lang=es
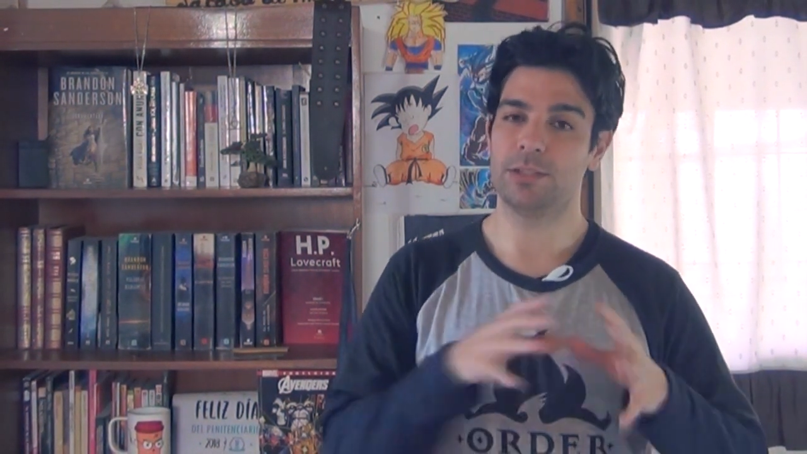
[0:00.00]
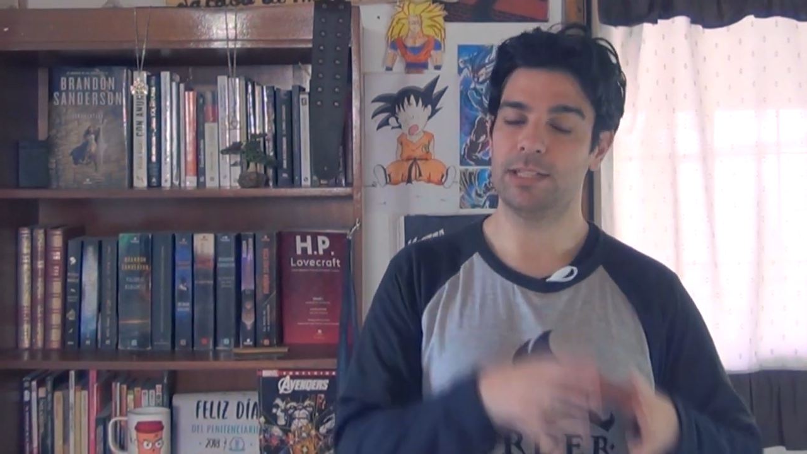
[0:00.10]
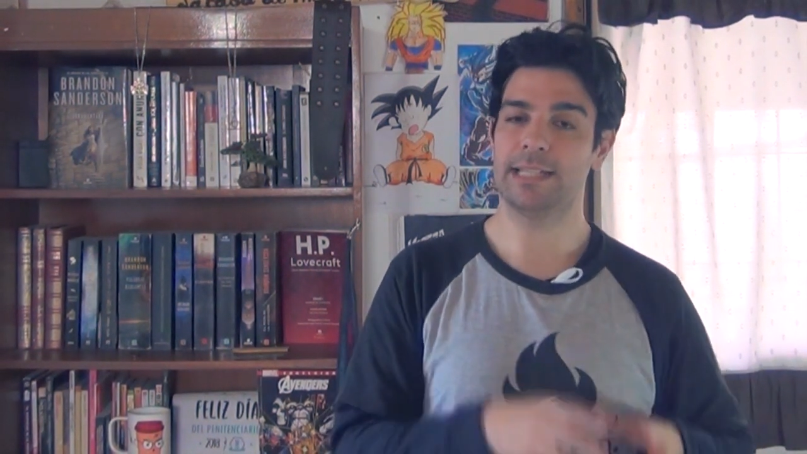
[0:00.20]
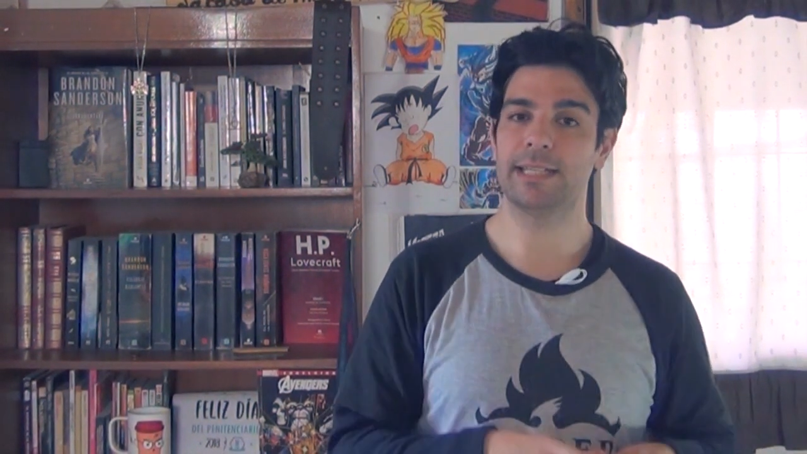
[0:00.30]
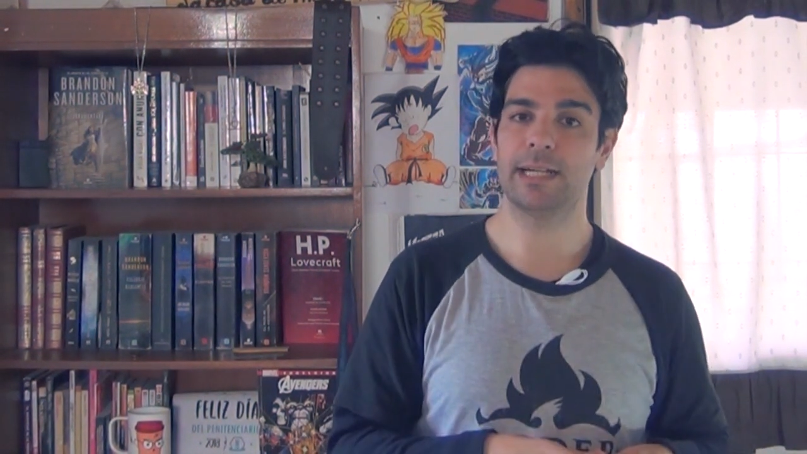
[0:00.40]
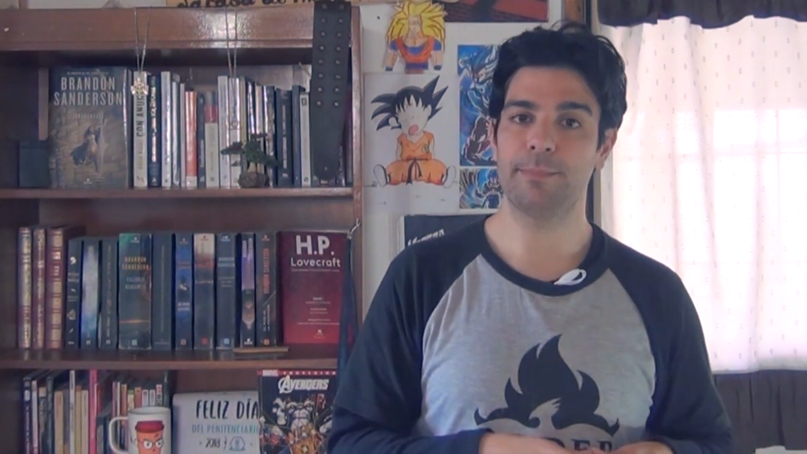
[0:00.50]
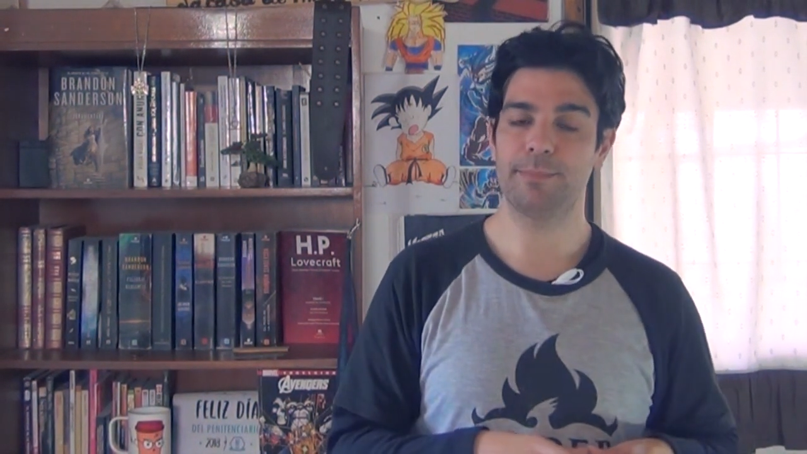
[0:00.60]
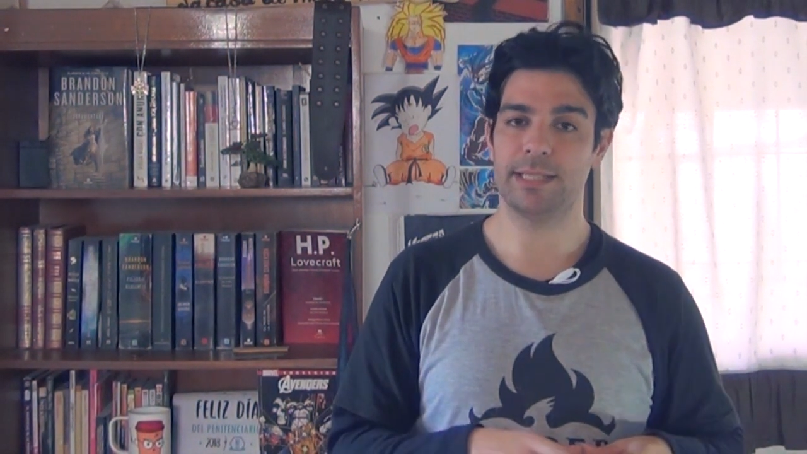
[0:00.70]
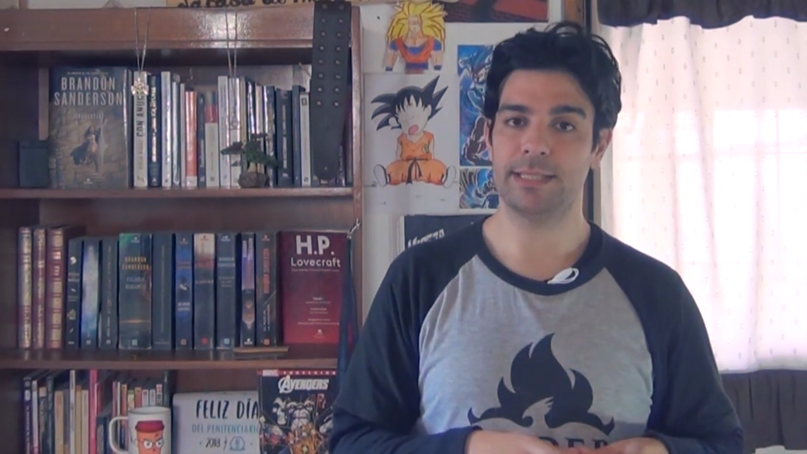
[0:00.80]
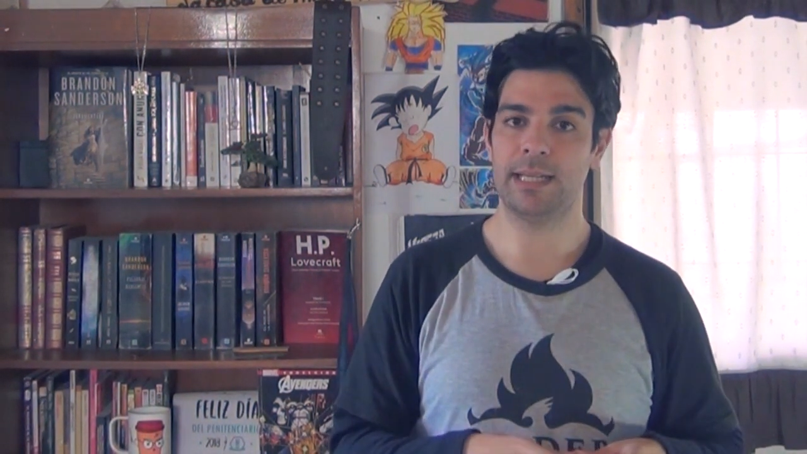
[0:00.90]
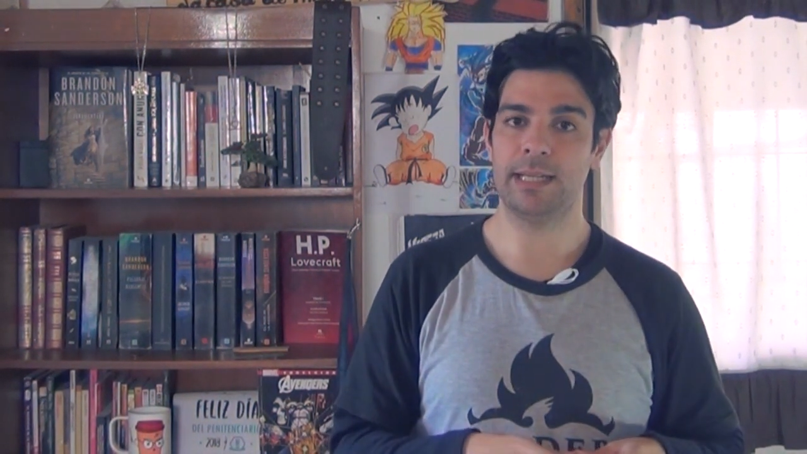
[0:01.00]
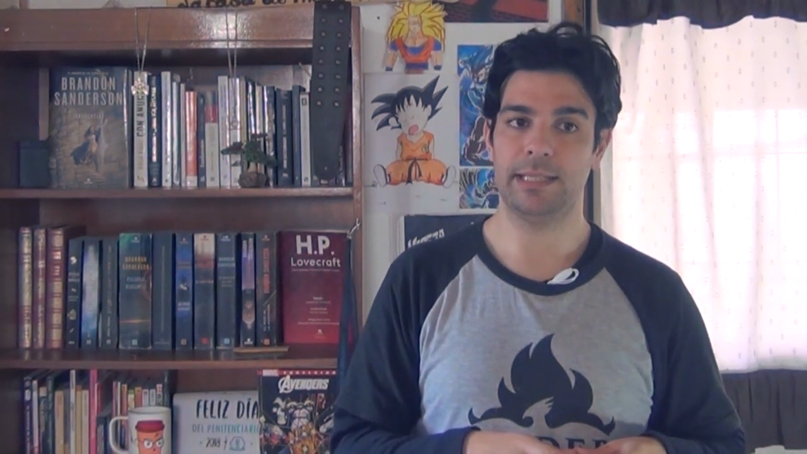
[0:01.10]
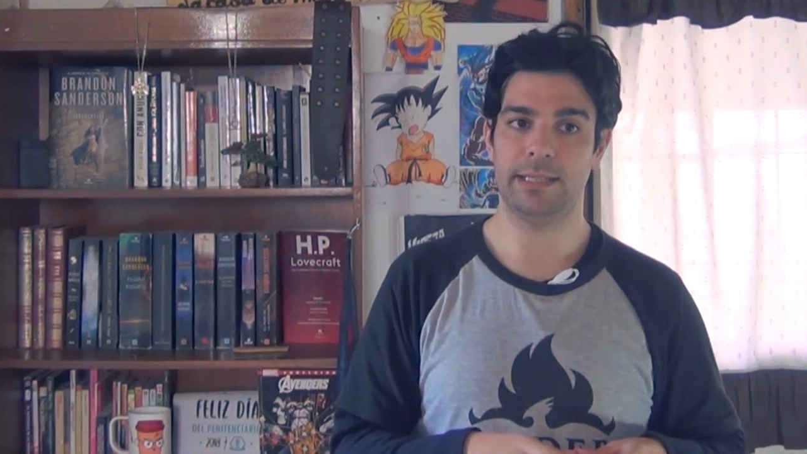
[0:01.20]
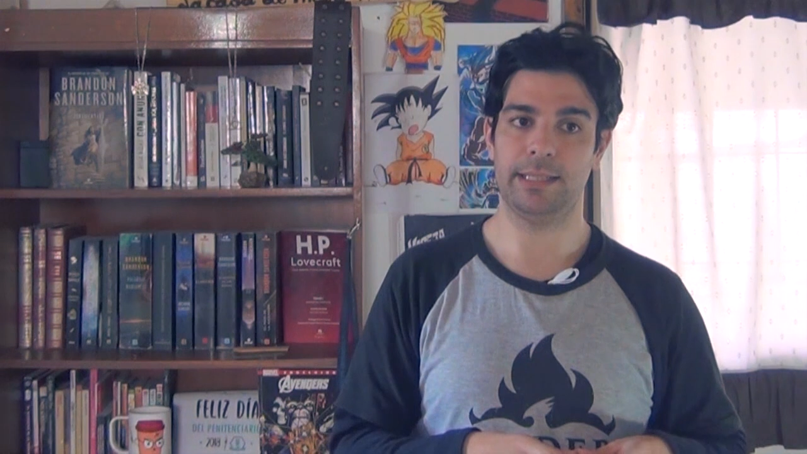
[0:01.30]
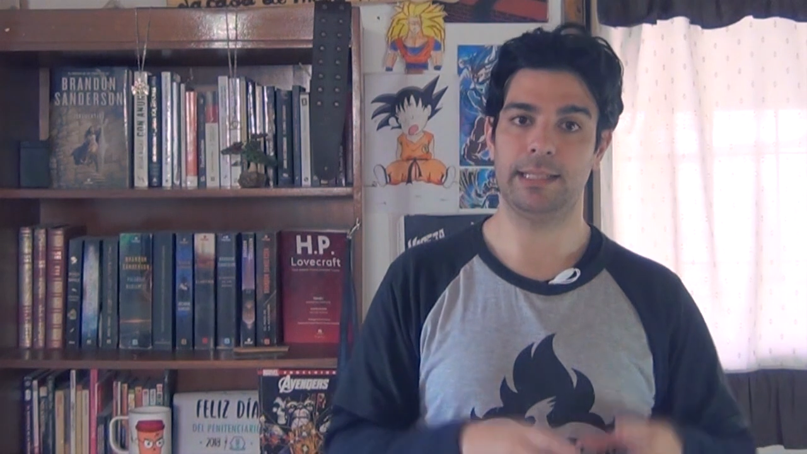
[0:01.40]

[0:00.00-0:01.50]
Cuando la saga empieza,